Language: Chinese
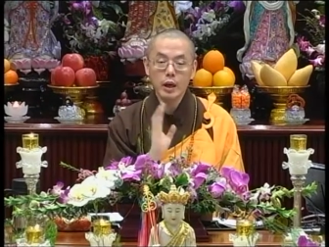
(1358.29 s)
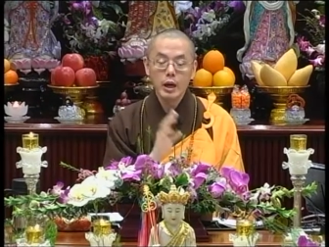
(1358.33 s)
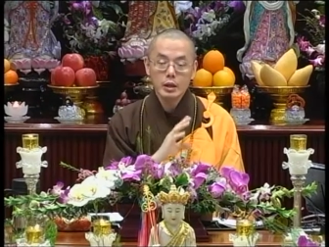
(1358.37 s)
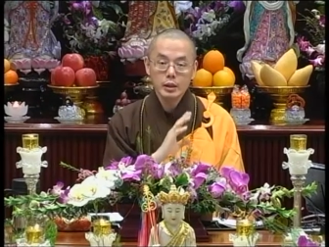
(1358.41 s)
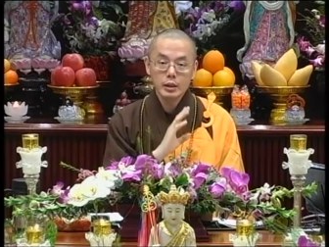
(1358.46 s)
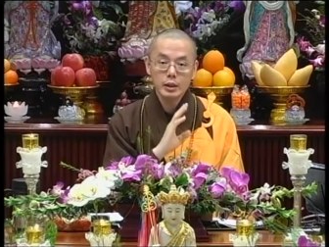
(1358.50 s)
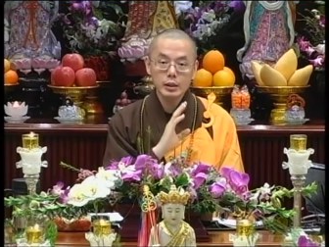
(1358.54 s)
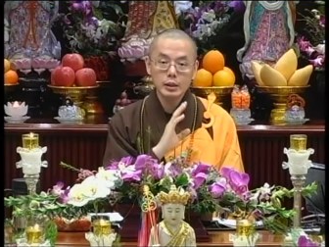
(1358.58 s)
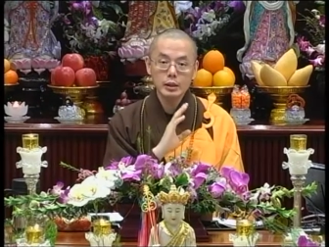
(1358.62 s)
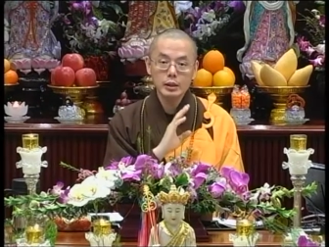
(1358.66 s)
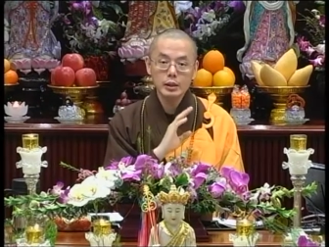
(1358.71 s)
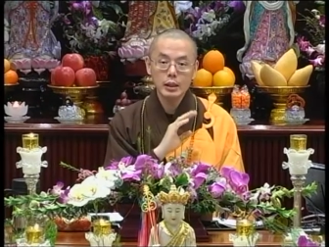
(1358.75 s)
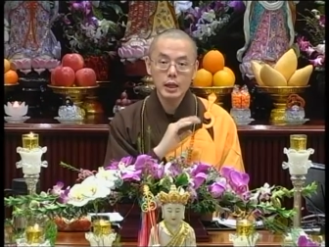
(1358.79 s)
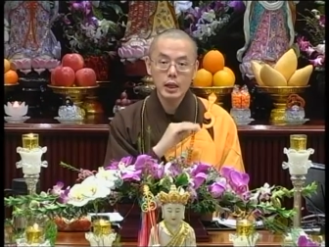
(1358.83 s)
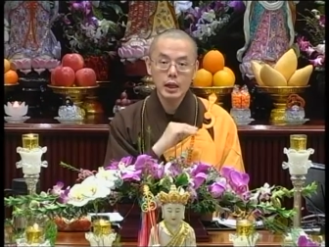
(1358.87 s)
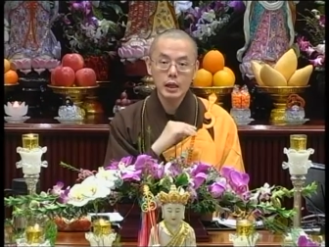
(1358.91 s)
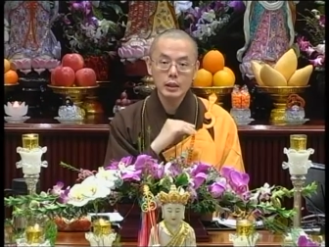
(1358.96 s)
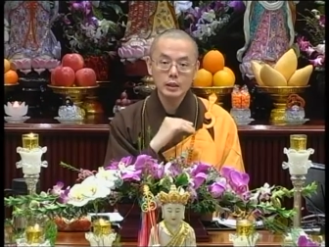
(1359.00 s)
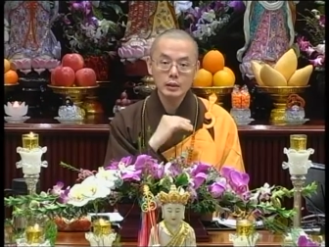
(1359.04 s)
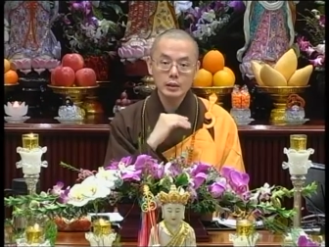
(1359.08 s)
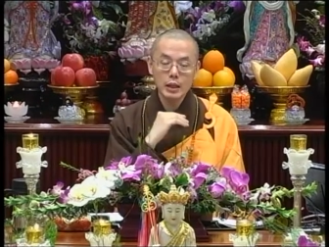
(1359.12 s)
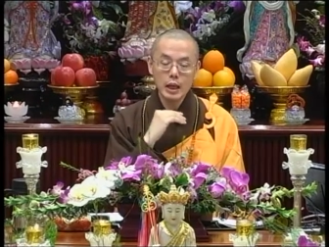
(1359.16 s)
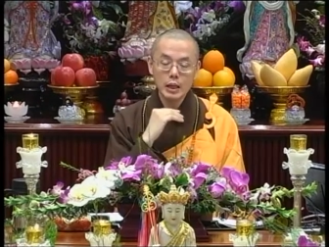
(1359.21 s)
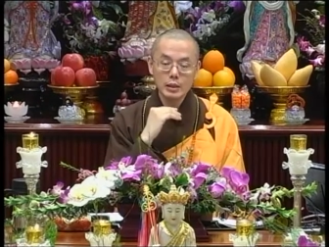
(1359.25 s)
甚至
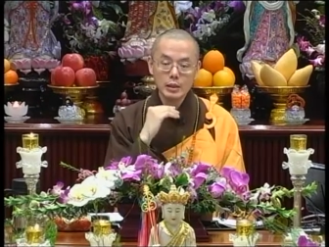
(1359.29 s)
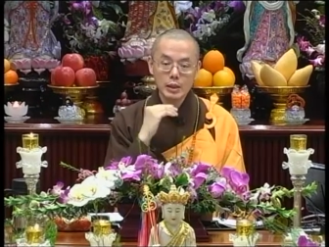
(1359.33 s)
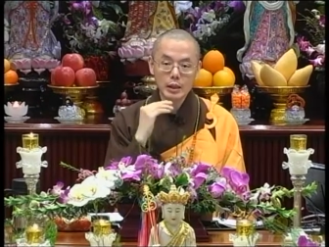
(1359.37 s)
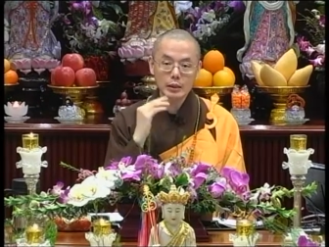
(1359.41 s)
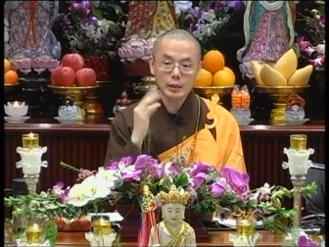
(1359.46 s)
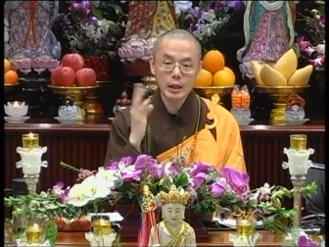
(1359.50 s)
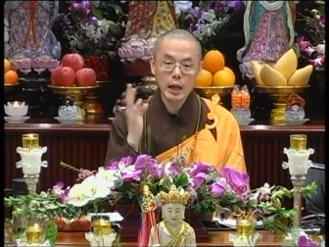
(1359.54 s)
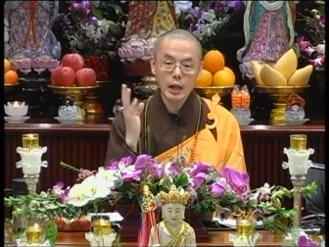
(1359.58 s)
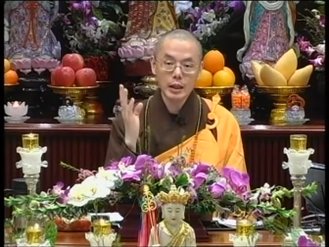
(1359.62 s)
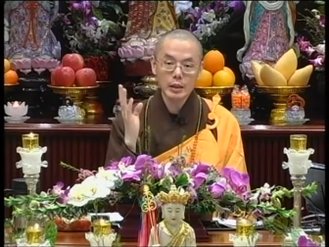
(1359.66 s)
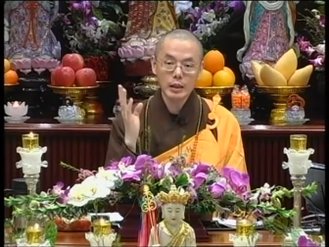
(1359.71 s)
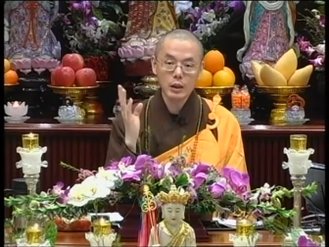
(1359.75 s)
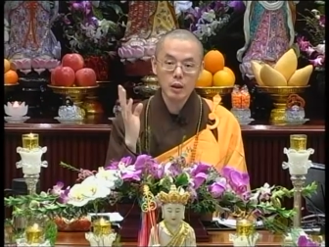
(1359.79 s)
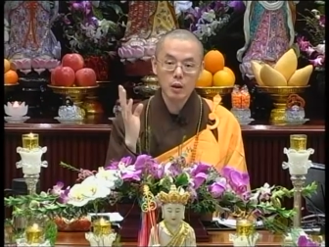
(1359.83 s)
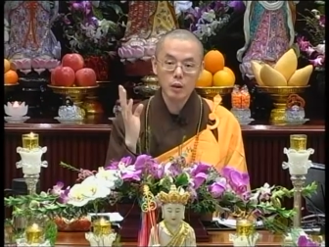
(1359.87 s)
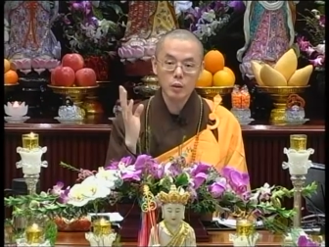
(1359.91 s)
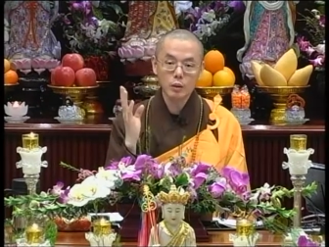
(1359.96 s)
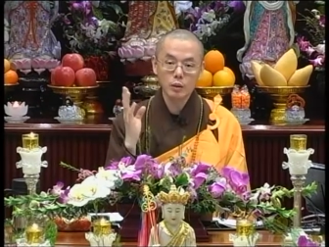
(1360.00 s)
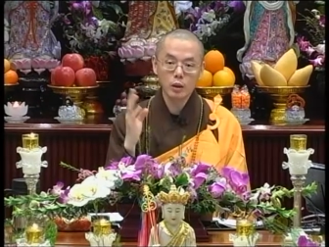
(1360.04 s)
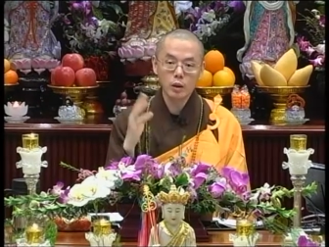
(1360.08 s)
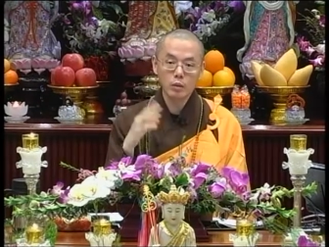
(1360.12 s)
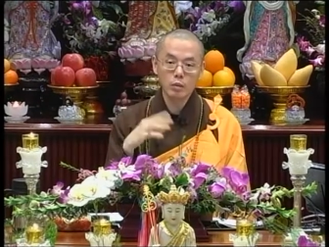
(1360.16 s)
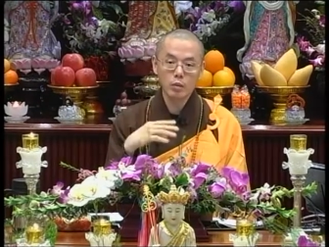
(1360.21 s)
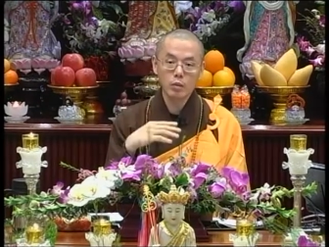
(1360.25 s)
呢，她长大以后
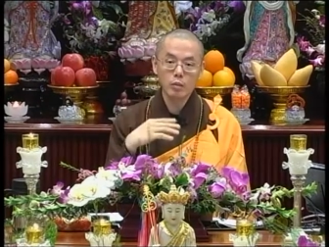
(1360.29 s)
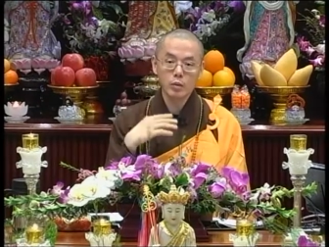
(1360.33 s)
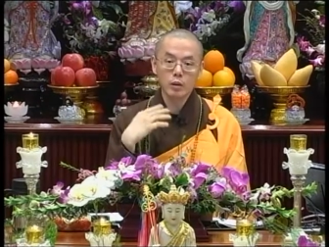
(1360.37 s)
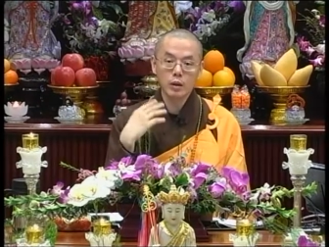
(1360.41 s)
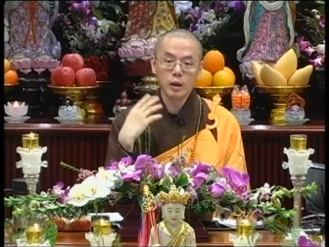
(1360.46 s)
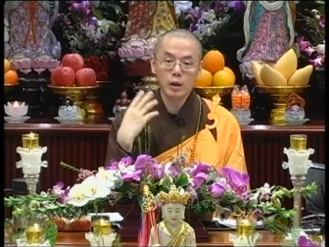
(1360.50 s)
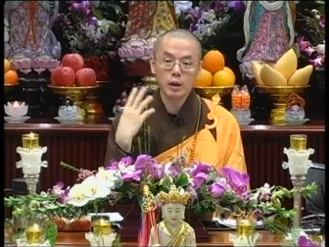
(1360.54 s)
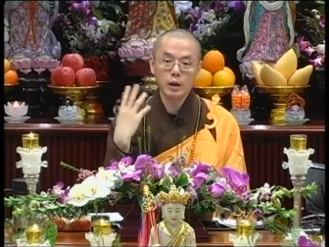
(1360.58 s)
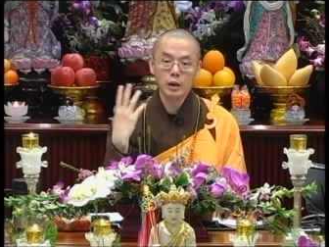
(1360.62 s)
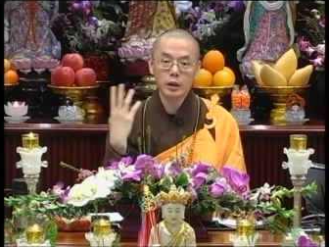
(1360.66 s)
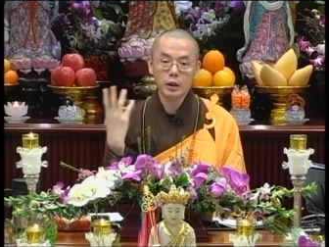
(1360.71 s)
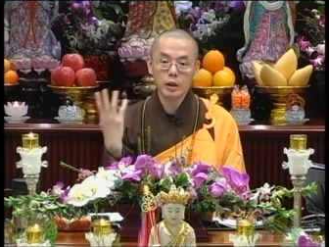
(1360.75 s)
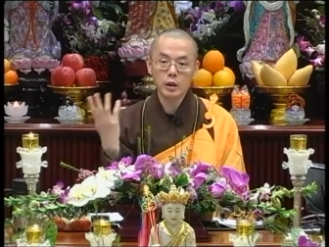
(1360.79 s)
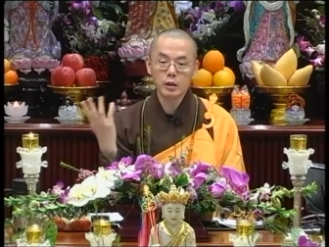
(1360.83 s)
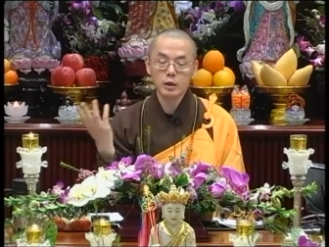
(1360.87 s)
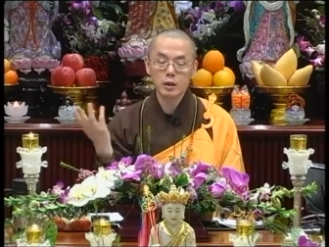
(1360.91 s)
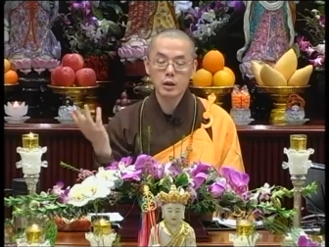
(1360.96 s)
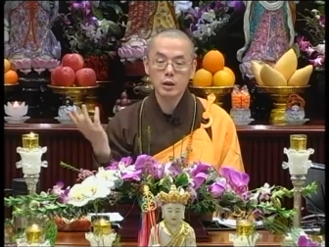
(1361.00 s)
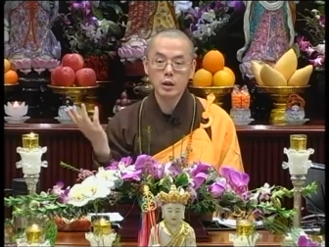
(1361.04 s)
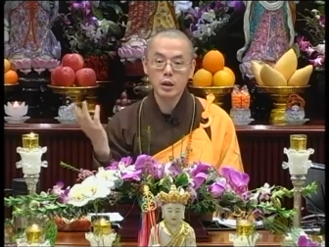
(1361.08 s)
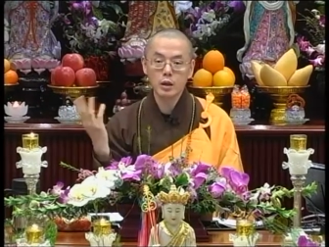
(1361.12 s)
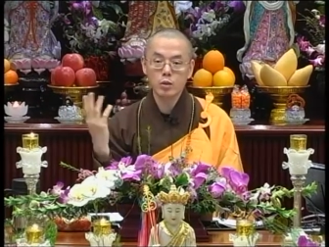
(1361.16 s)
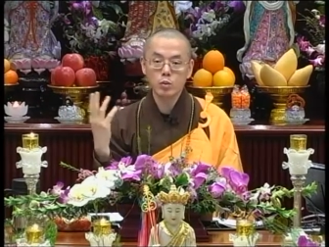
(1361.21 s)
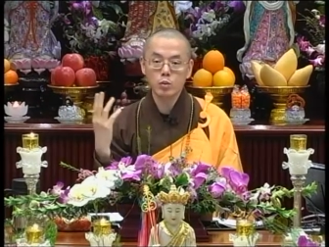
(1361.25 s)
呢，我们呢各自
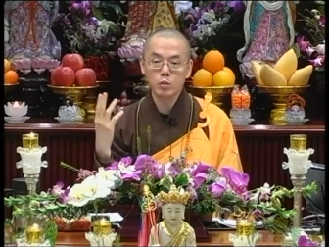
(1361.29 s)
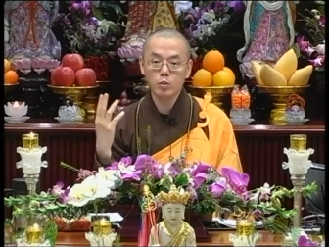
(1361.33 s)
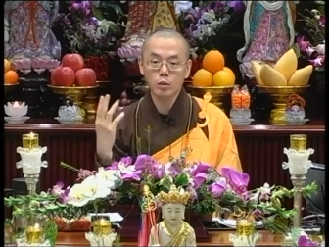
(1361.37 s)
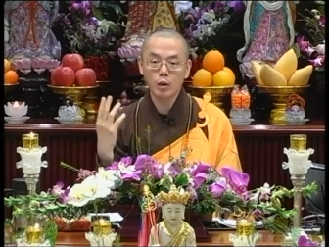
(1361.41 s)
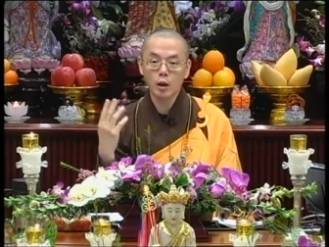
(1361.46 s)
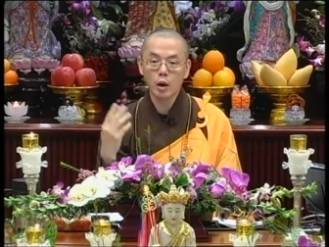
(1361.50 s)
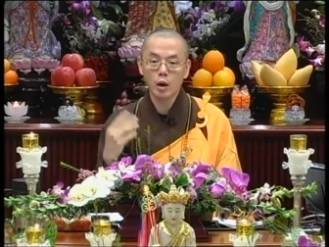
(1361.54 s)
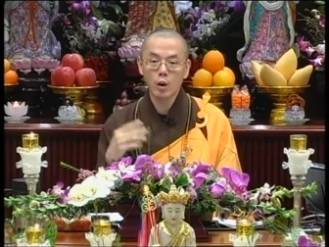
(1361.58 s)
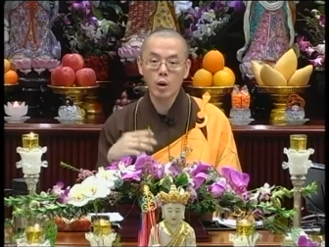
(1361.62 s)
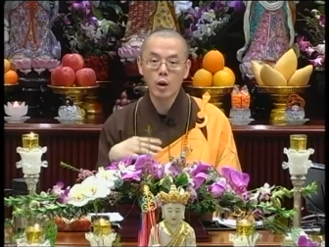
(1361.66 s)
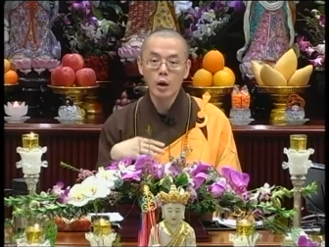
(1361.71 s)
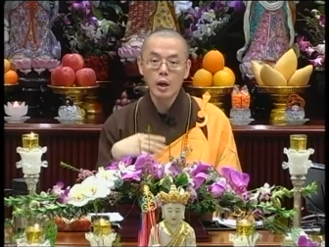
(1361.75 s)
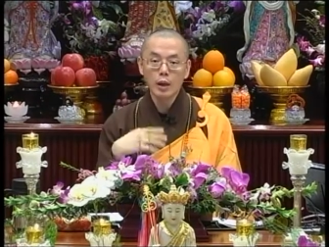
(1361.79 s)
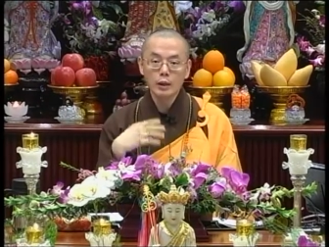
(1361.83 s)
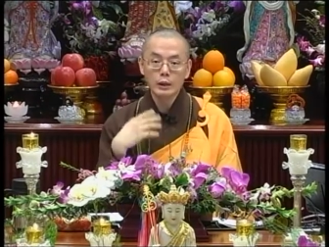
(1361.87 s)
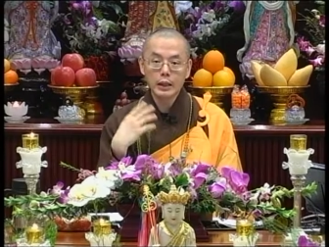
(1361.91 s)
念书以后，